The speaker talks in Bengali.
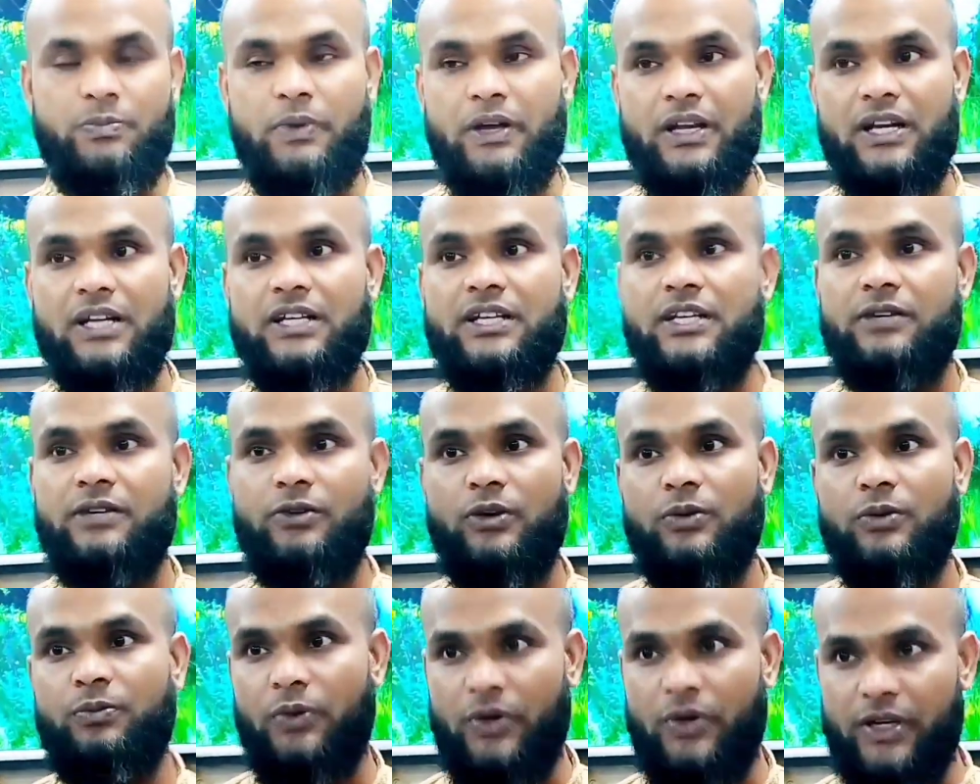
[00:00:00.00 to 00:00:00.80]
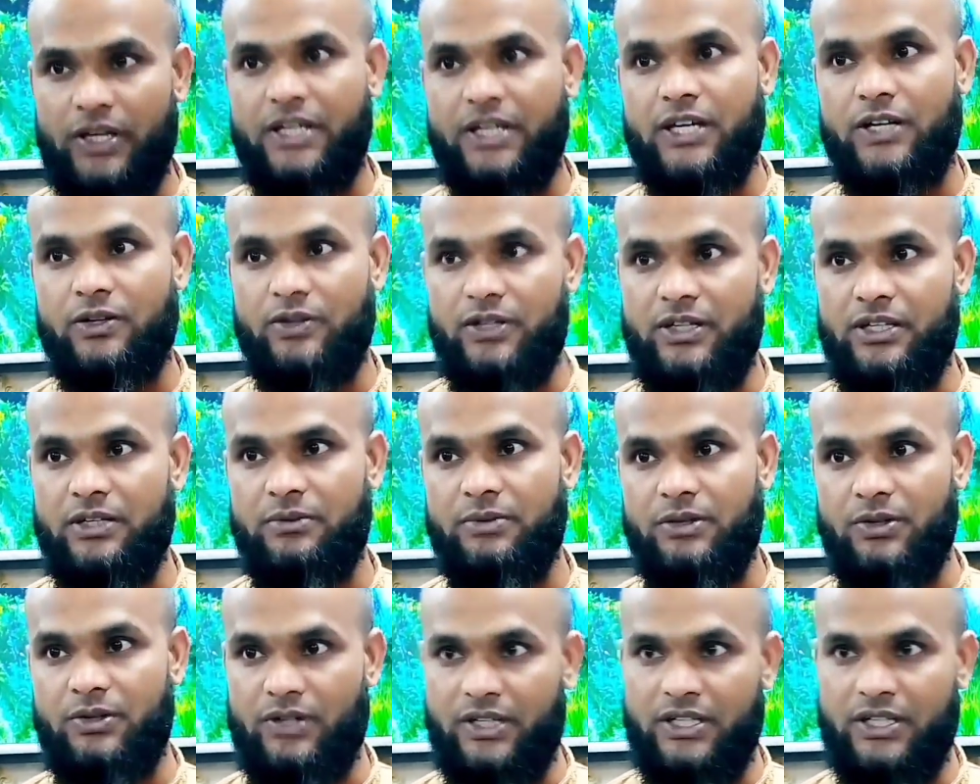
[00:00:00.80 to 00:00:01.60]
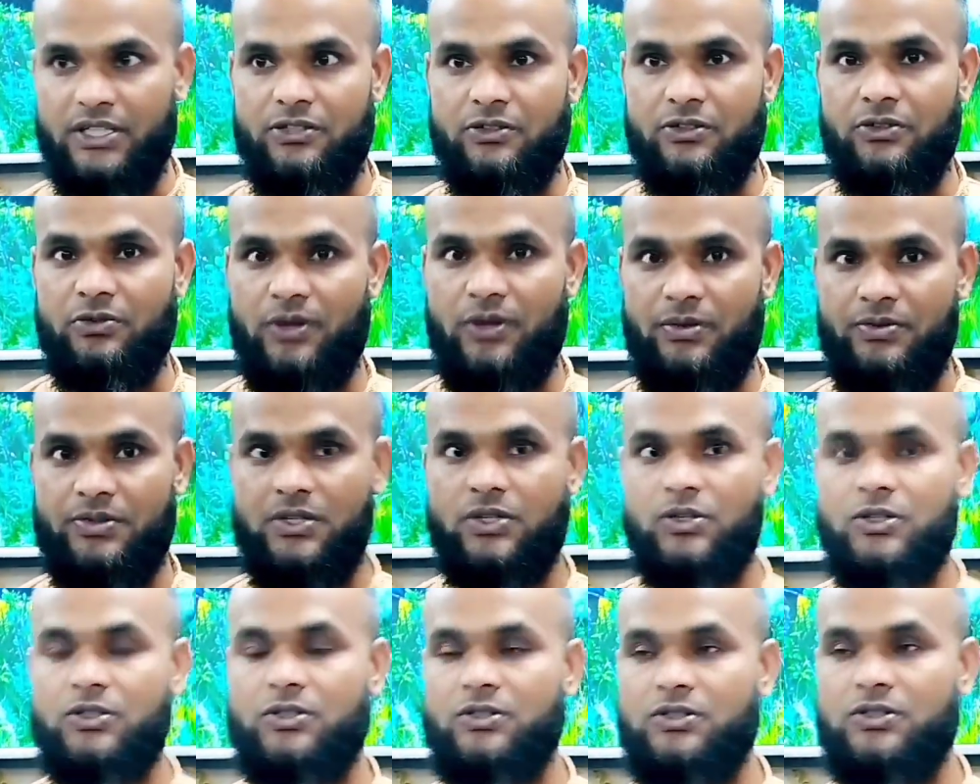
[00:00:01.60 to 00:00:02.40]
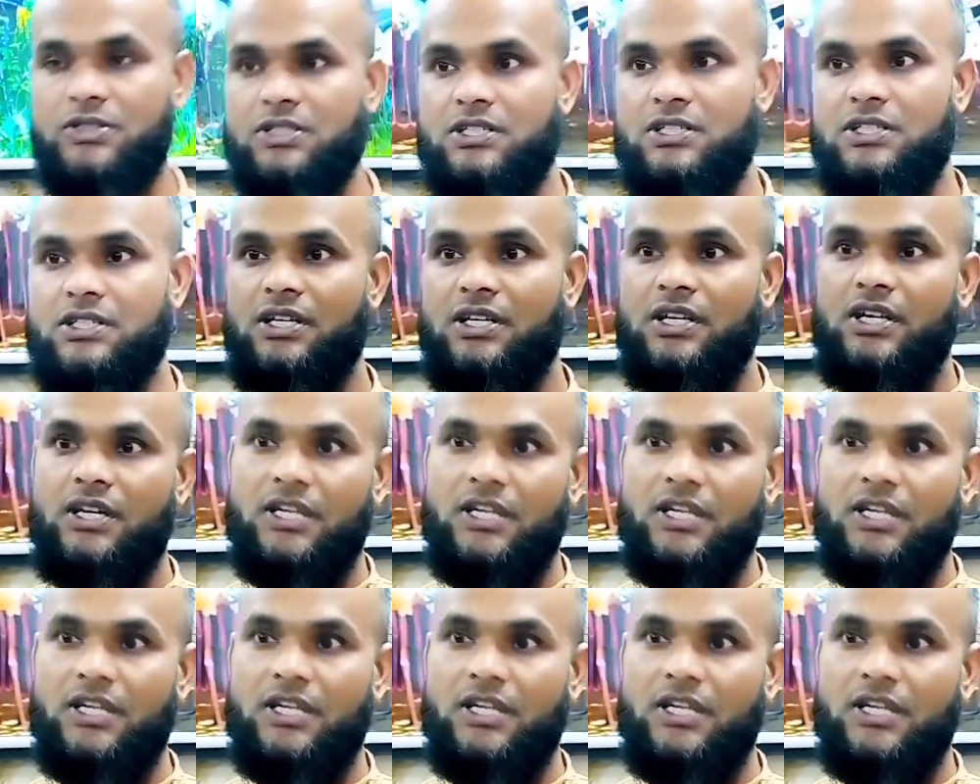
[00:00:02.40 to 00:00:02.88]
প্যানেল কীভাবে পরীক্ষা করে নেবেন অনেক টিভি ব্যবসায়ী হয়তো যিনি